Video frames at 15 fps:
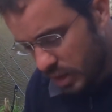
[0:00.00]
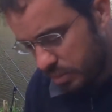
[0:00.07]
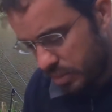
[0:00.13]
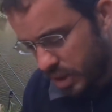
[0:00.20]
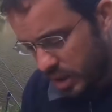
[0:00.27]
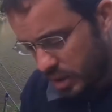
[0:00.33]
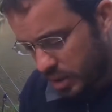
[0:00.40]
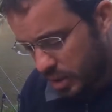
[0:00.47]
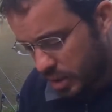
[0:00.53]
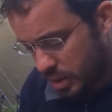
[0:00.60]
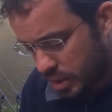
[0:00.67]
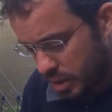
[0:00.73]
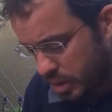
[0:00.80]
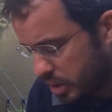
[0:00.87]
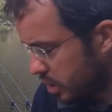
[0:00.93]
Mais,
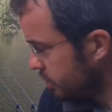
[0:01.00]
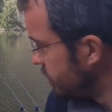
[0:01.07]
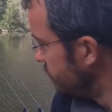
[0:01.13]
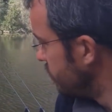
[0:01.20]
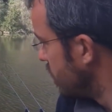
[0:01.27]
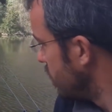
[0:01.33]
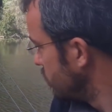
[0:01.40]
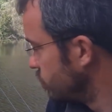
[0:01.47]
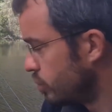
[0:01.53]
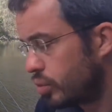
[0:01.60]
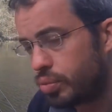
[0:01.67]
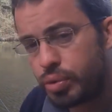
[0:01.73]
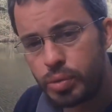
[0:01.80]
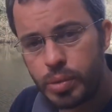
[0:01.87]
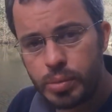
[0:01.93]
mais voilà, donc
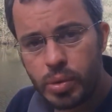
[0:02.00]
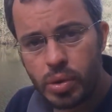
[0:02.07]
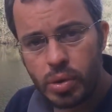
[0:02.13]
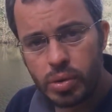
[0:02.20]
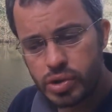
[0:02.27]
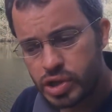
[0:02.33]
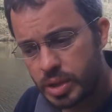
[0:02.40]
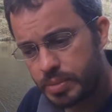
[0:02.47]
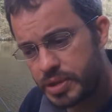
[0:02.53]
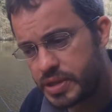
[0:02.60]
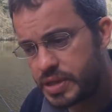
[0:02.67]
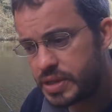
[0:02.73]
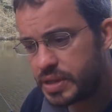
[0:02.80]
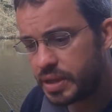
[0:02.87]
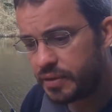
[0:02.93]
pour le moment,
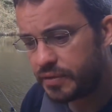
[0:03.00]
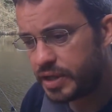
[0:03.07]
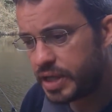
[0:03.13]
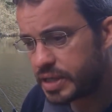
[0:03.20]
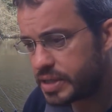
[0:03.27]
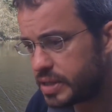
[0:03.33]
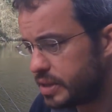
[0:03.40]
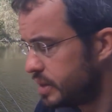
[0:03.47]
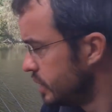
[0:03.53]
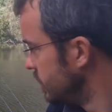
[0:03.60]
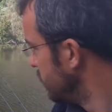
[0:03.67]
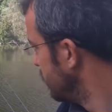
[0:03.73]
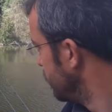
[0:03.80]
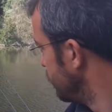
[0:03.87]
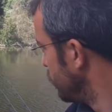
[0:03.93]
simplicité,
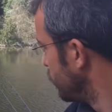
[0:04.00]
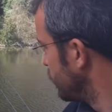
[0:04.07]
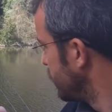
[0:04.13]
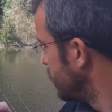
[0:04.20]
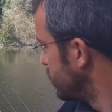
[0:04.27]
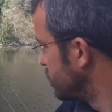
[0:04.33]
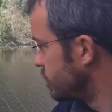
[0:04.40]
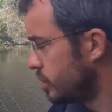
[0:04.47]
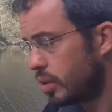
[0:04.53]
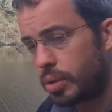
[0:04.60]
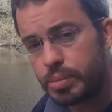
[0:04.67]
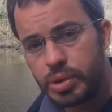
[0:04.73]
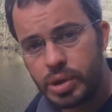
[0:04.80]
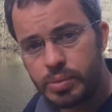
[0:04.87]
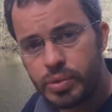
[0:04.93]
efficacité, montage
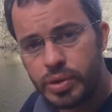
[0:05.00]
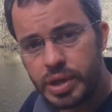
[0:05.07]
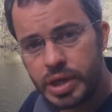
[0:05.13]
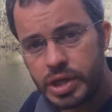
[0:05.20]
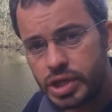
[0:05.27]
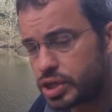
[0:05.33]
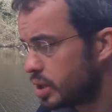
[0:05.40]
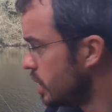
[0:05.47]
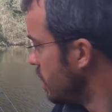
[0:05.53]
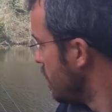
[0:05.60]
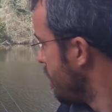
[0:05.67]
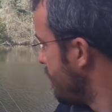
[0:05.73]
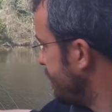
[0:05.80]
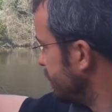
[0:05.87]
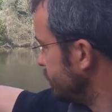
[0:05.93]
en bonhomme de neige
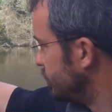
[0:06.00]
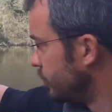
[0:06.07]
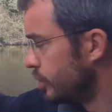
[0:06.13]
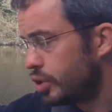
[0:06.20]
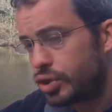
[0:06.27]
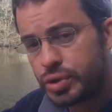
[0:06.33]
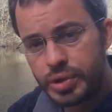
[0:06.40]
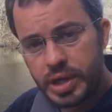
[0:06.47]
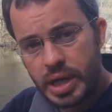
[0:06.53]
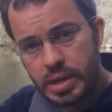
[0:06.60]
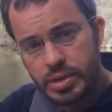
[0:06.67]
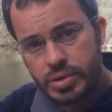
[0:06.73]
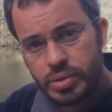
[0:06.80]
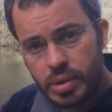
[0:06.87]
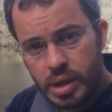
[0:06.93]
dans le
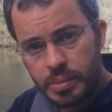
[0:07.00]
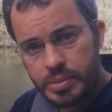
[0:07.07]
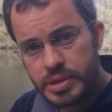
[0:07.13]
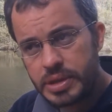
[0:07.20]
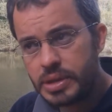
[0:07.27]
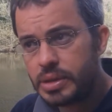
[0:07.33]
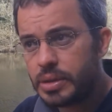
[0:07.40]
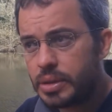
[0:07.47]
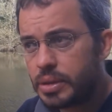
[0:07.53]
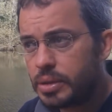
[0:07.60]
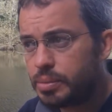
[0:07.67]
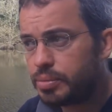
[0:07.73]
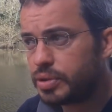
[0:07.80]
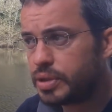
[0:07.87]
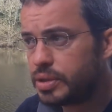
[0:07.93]
chenal sur un petit,
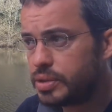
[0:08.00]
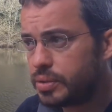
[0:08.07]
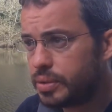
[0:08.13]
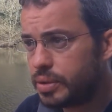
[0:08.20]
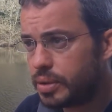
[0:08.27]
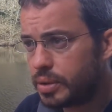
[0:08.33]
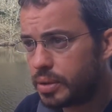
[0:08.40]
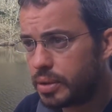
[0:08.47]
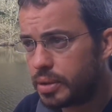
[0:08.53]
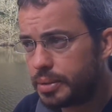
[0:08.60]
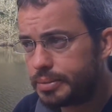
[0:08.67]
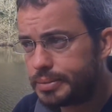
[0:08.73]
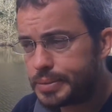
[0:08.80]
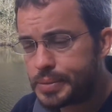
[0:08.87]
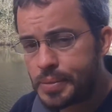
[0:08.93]
une petite zone
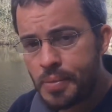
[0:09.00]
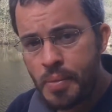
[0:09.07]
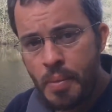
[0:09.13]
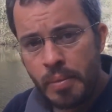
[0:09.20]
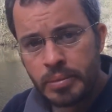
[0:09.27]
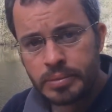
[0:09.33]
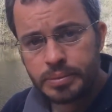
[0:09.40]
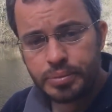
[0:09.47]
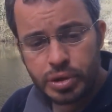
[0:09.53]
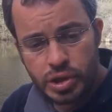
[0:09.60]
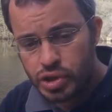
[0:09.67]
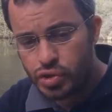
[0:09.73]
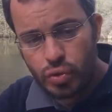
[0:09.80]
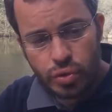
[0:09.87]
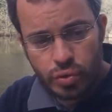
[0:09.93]
une
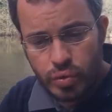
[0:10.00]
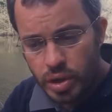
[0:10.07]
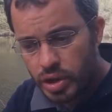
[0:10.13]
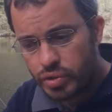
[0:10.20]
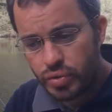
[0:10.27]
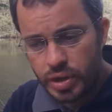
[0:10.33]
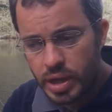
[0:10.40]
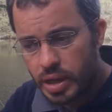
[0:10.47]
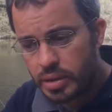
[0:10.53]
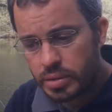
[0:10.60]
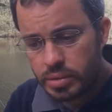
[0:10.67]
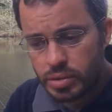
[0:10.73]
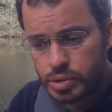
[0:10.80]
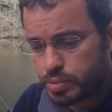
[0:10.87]
petite zone, quoi, les deux cannes,